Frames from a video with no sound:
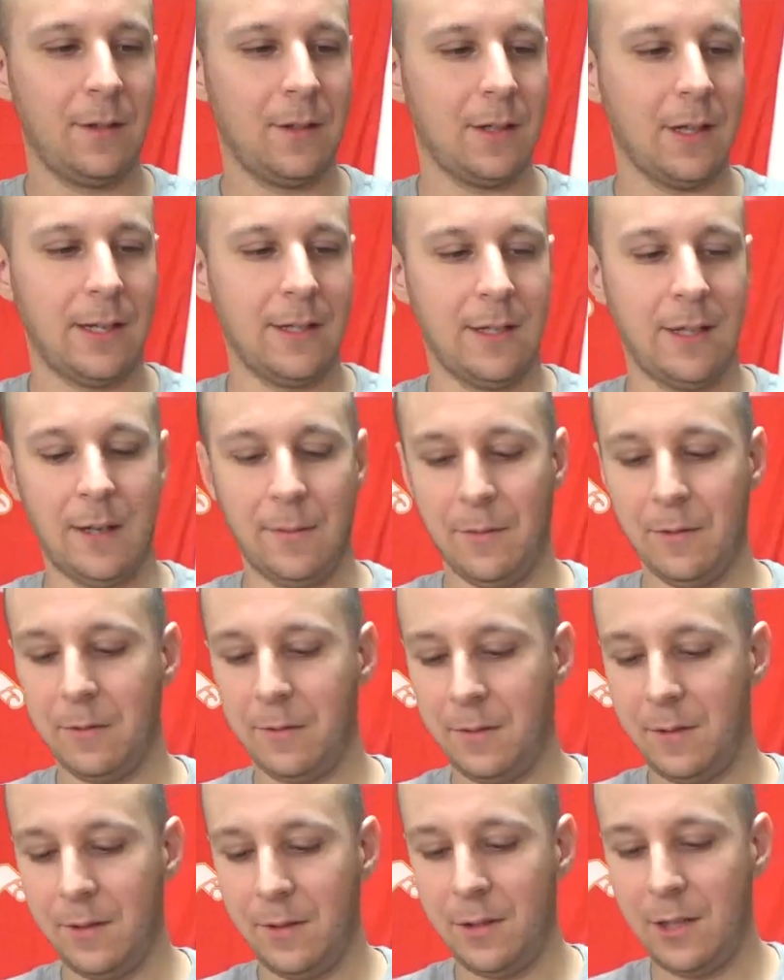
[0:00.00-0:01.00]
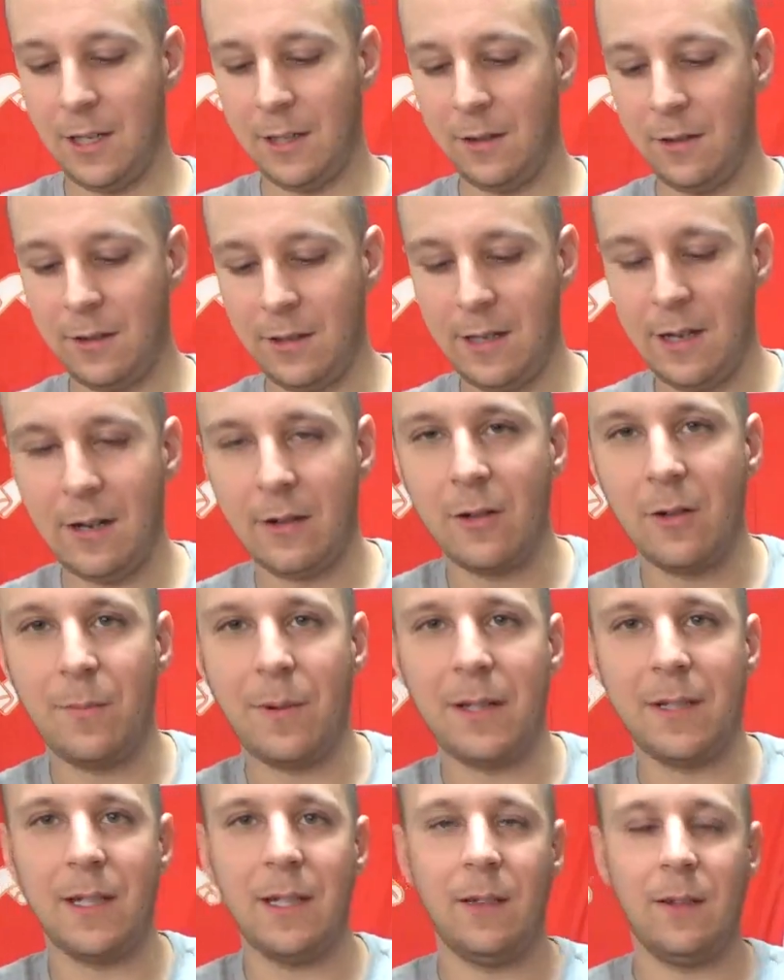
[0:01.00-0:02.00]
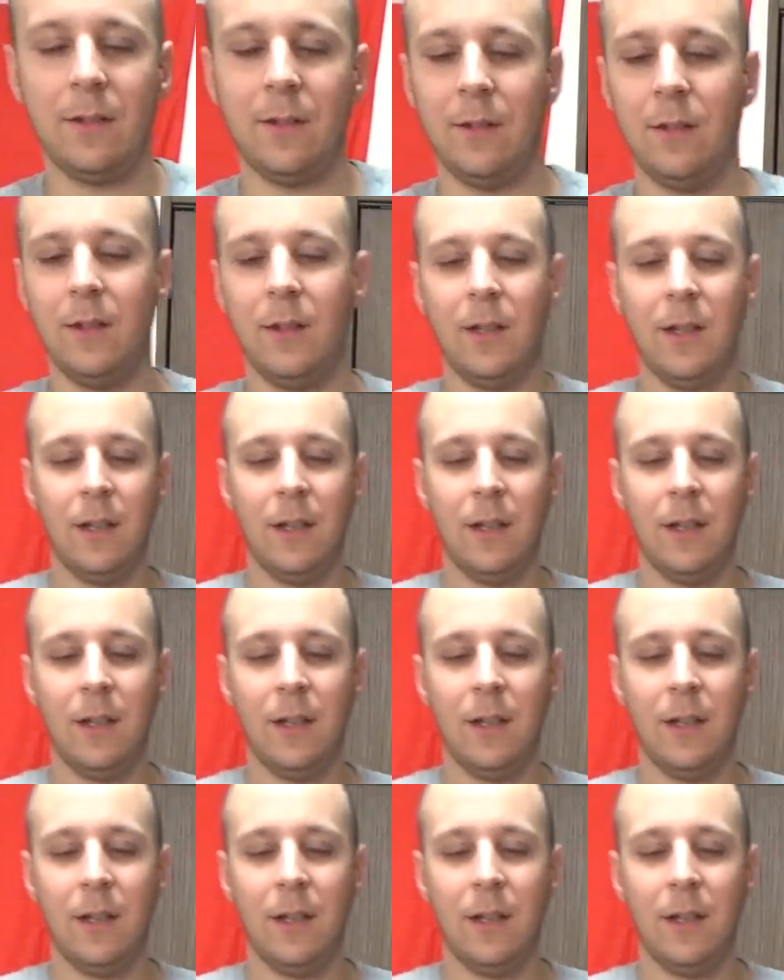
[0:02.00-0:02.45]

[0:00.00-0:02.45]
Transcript: 感じでもちゃんと100%